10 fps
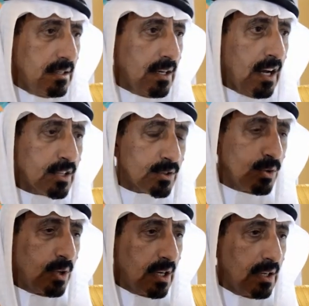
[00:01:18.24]

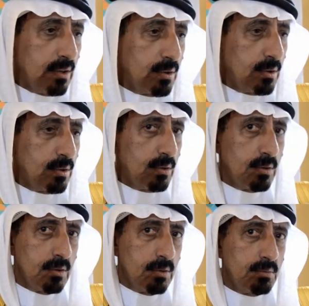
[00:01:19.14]
لاحظتوها
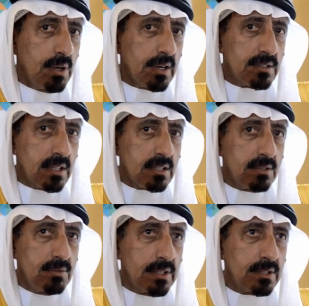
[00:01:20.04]
وبرزت
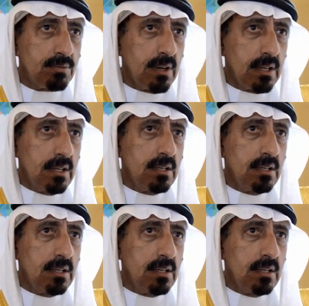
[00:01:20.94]
بالنسبة